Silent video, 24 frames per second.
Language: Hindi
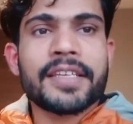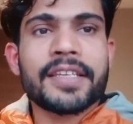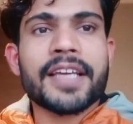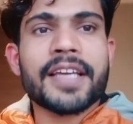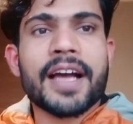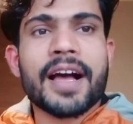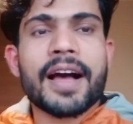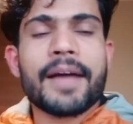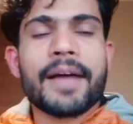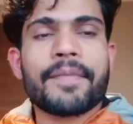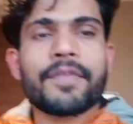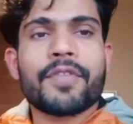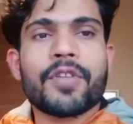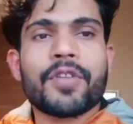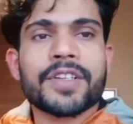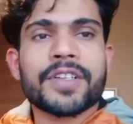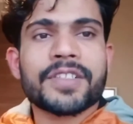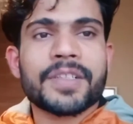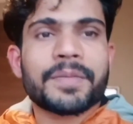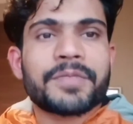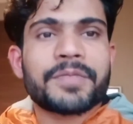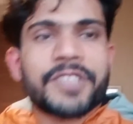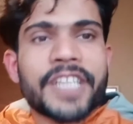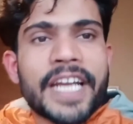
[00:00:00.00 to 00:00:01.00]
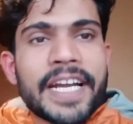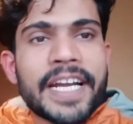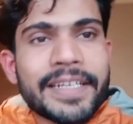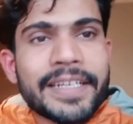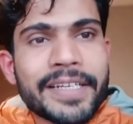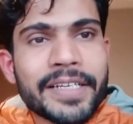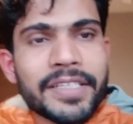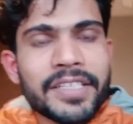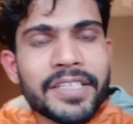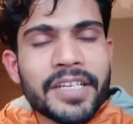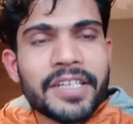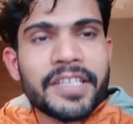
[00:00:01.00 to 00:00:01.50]
या आप व्हाट्सअप चैट
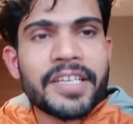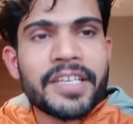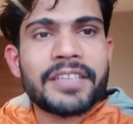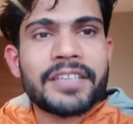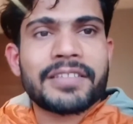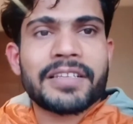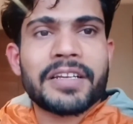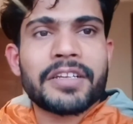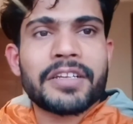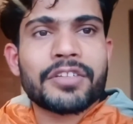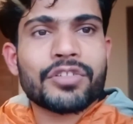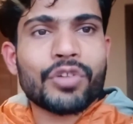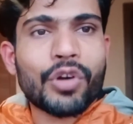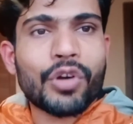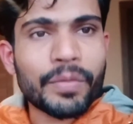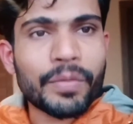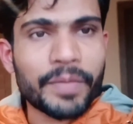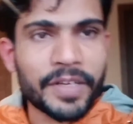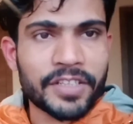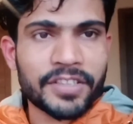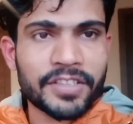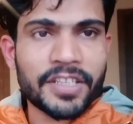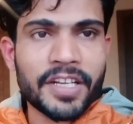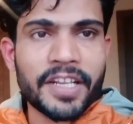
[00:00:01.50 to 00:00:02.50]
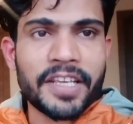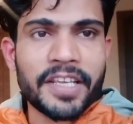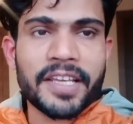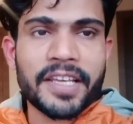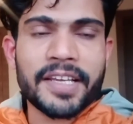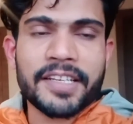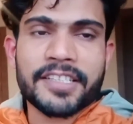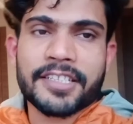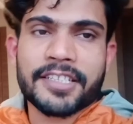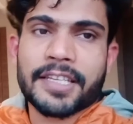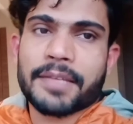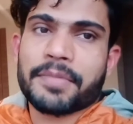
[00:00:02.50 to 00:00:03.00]
के जरिए स्क्रीनशॉट भेजते
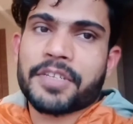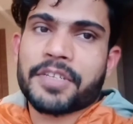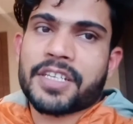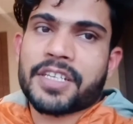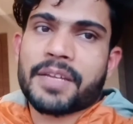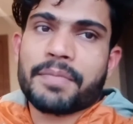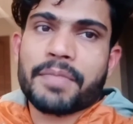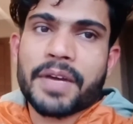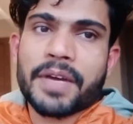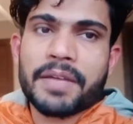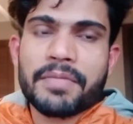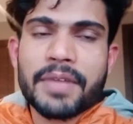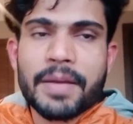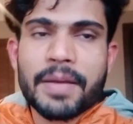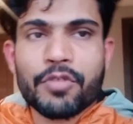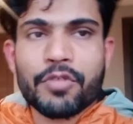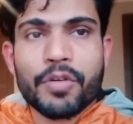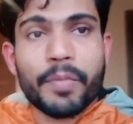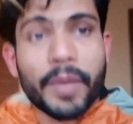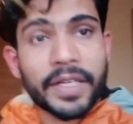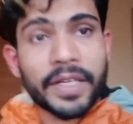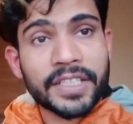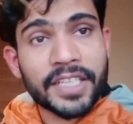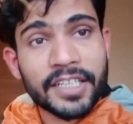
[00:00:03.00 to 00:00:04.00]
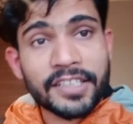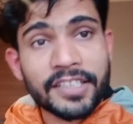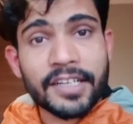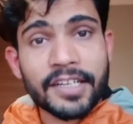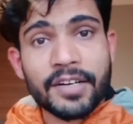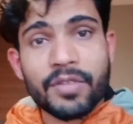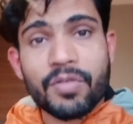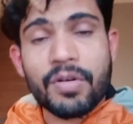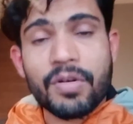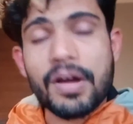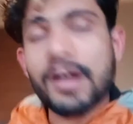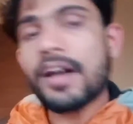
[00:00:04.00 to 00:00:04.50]
रहिए स्टेप स्टेप बाय मैं आपको बताता
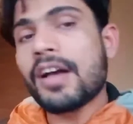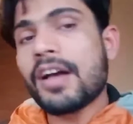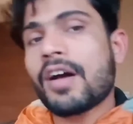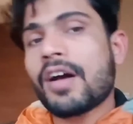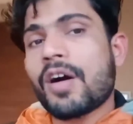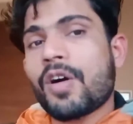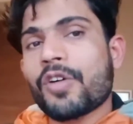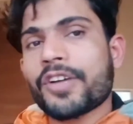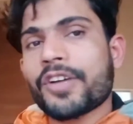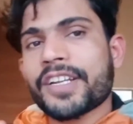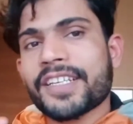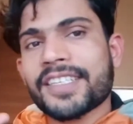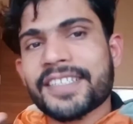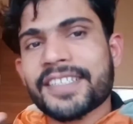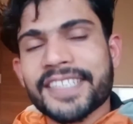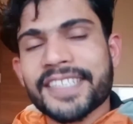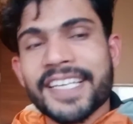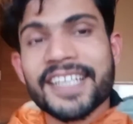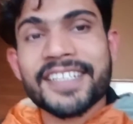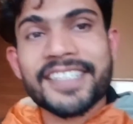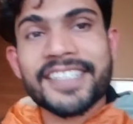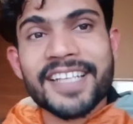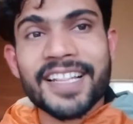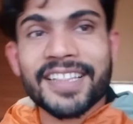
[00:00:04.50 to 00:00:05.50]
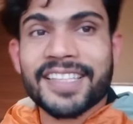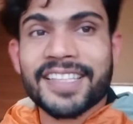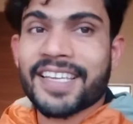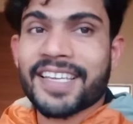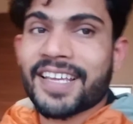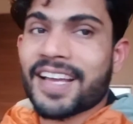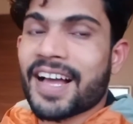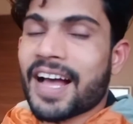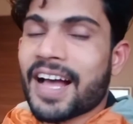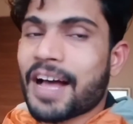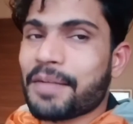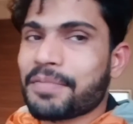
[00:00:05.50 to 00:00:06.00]
रहूँगा और इसके
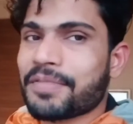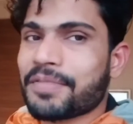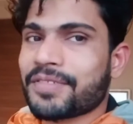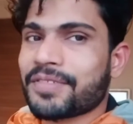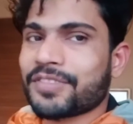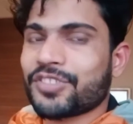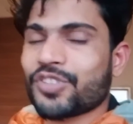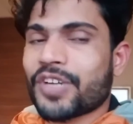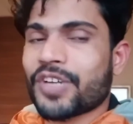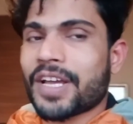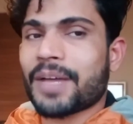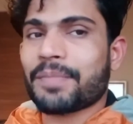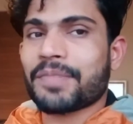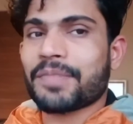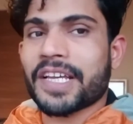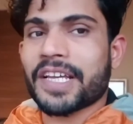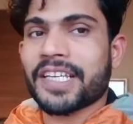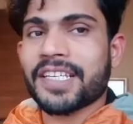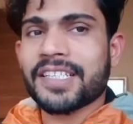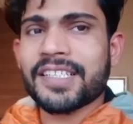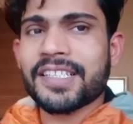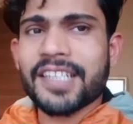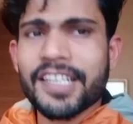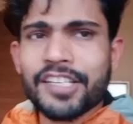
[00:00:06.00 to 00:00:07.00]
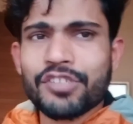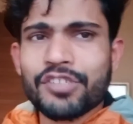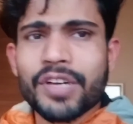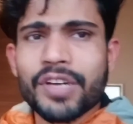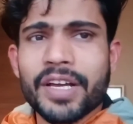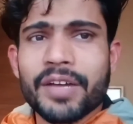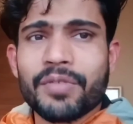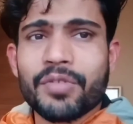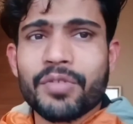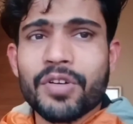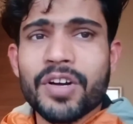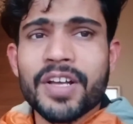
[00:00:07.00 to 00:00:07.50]
चलते आप जो है अपना ईजिली जो
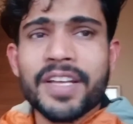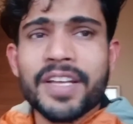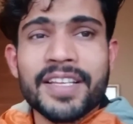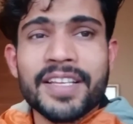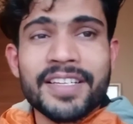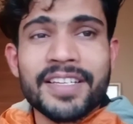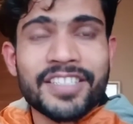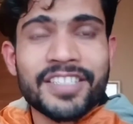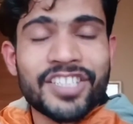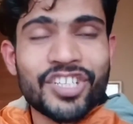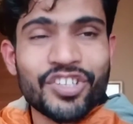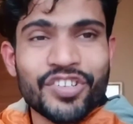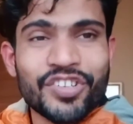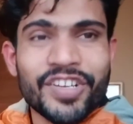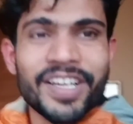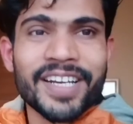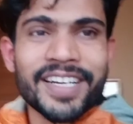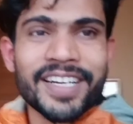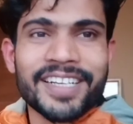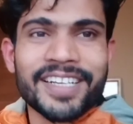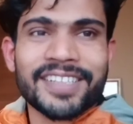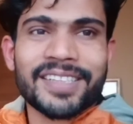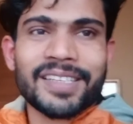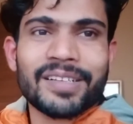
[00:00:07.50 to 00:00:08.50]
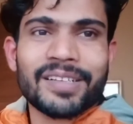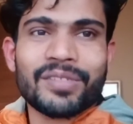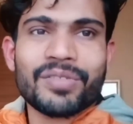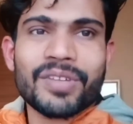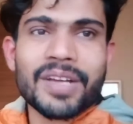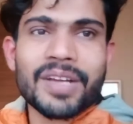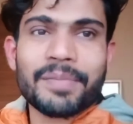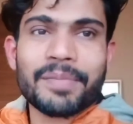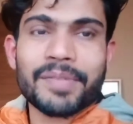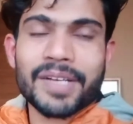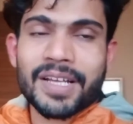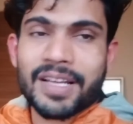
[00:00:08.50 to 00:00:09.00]
है वो सिक्योर करते
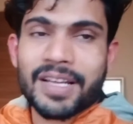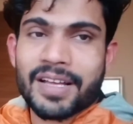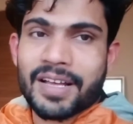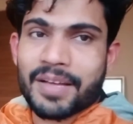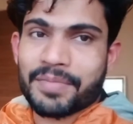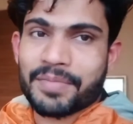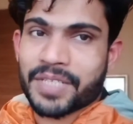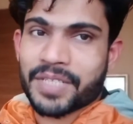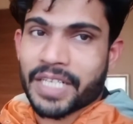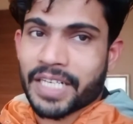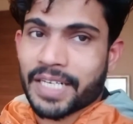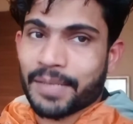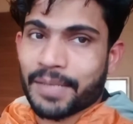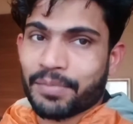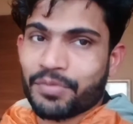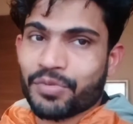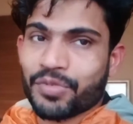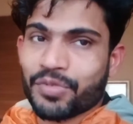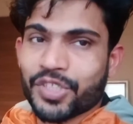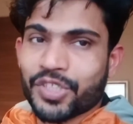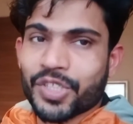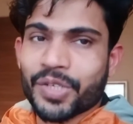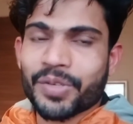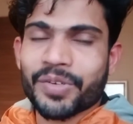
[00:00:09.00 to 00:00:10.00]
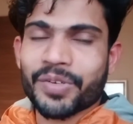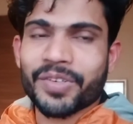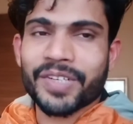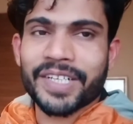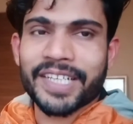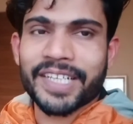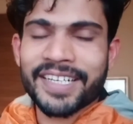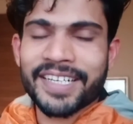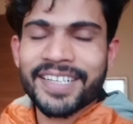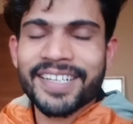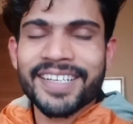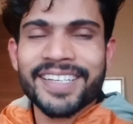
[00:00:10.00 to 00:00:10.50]
हुए अपना आप सेटअप टू जो है वो
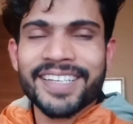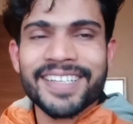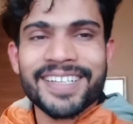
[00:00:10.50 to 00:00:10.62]
डन